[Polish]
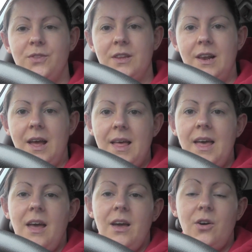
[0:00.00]
tyle.
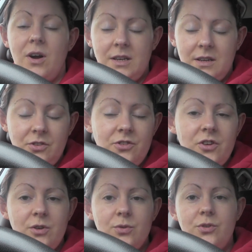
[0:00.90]
Kochani,
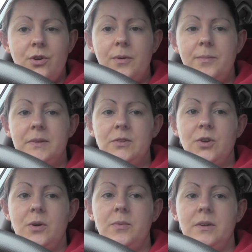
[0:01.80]
dzisiaj, jutro
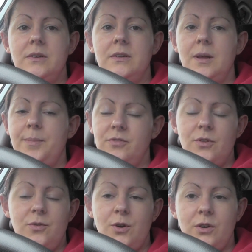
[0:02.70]
będą y, na
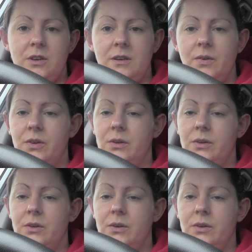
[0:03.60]
pewno vlogi.